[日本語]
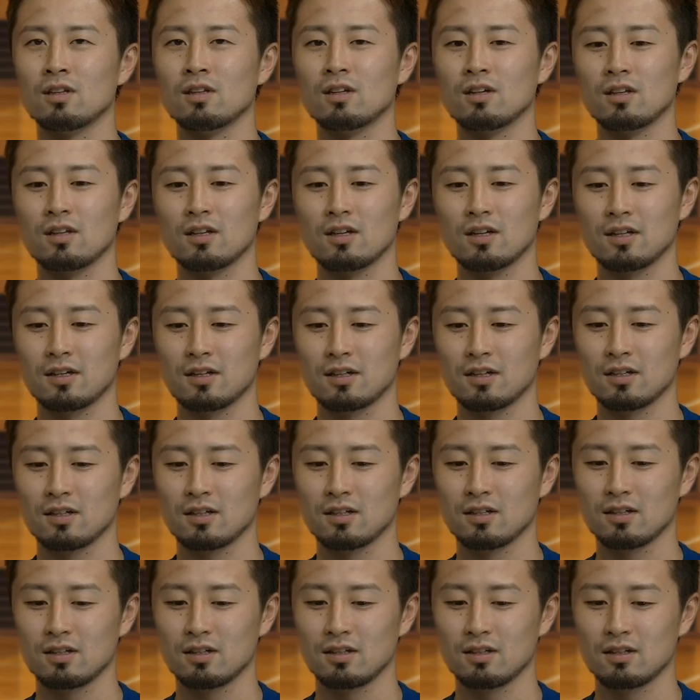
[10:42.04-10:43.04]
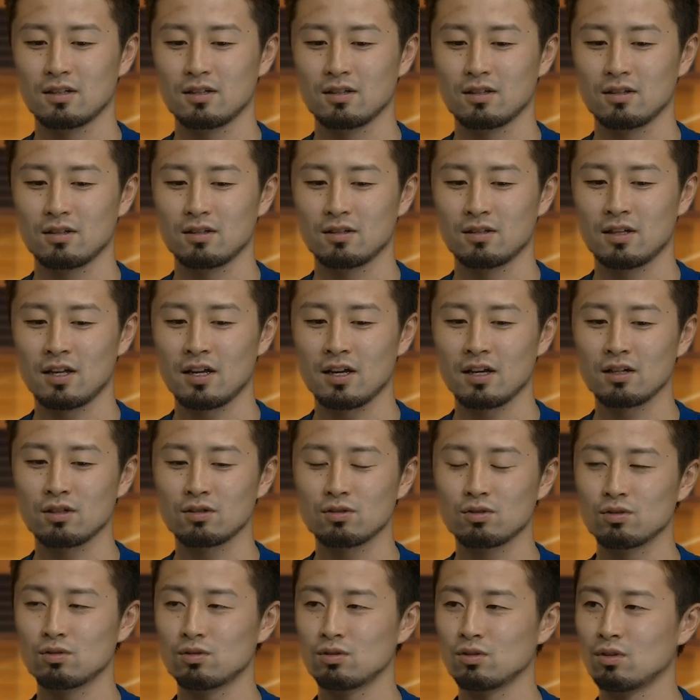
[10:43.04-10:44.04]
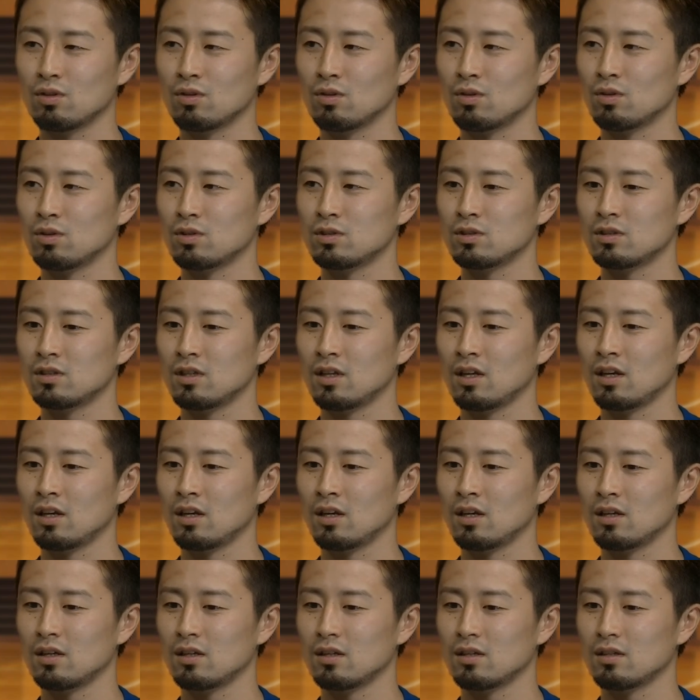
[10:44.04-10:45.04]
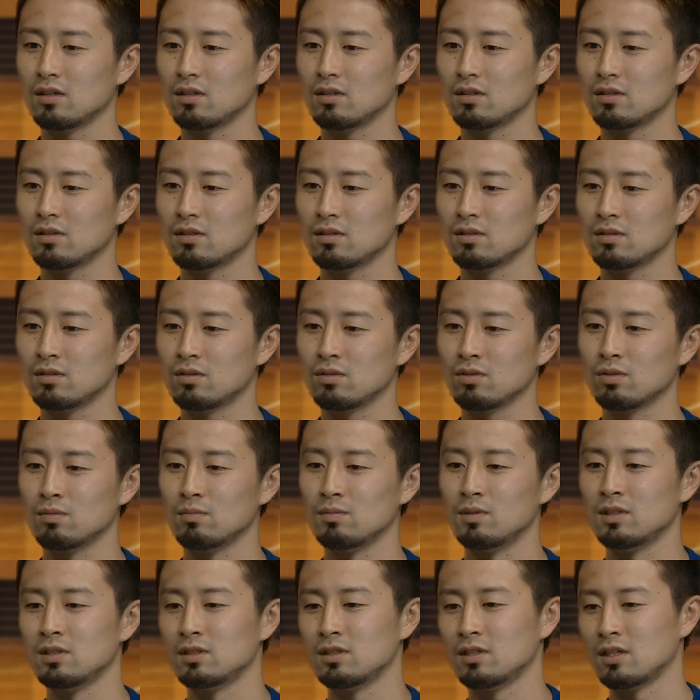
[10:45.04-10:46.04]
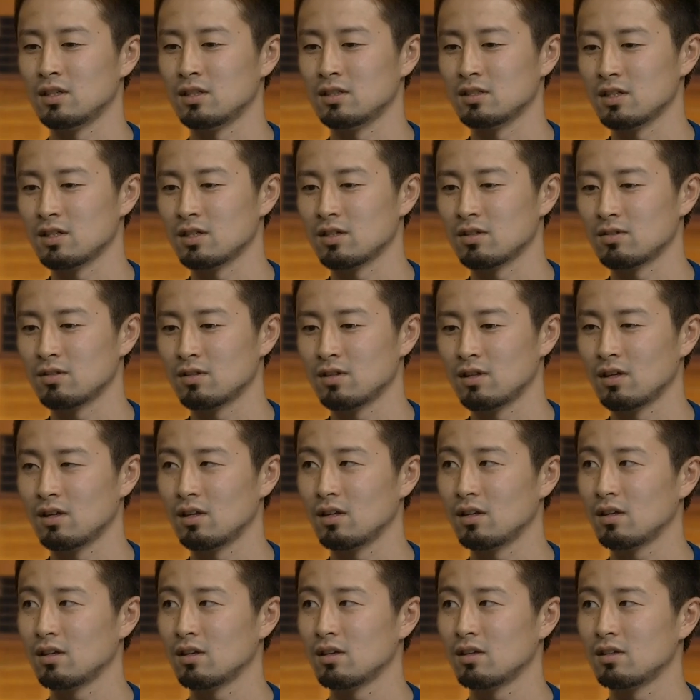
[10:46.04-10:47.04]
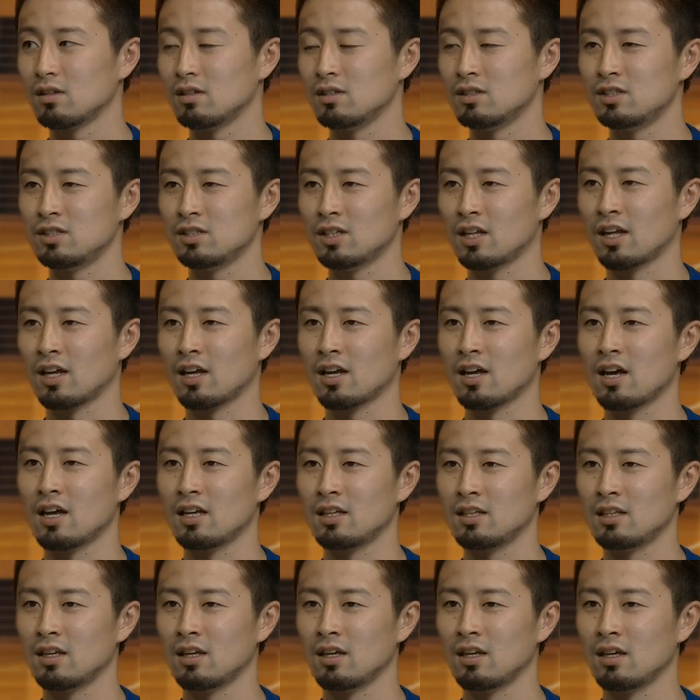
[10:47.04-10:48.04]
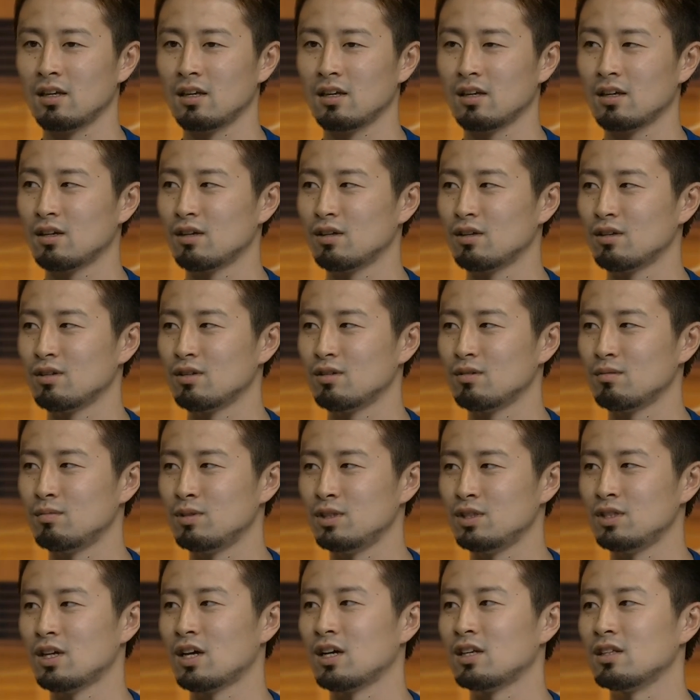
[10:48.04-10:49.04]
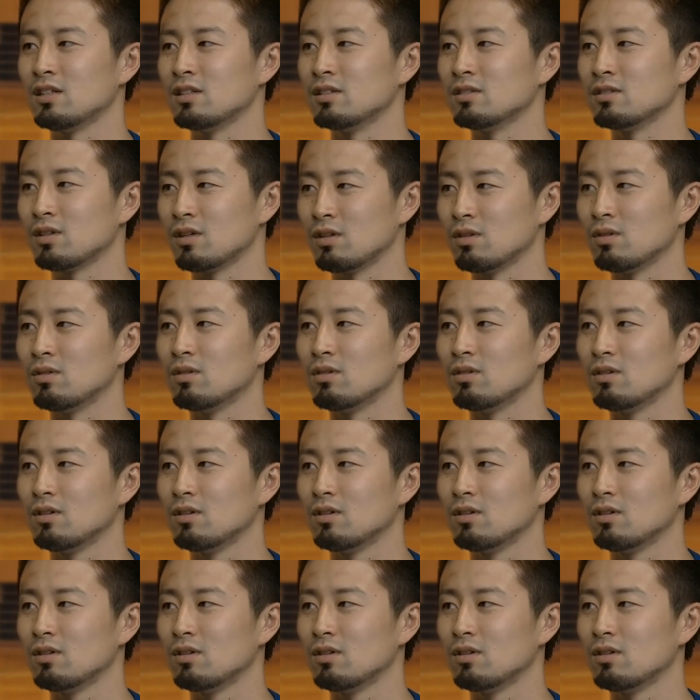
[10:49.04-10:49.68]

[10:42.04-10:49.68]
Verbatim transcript: んだっけな大学卒業してすぐ BJ じゃなくて1年空いて BJ 入ったんです何やって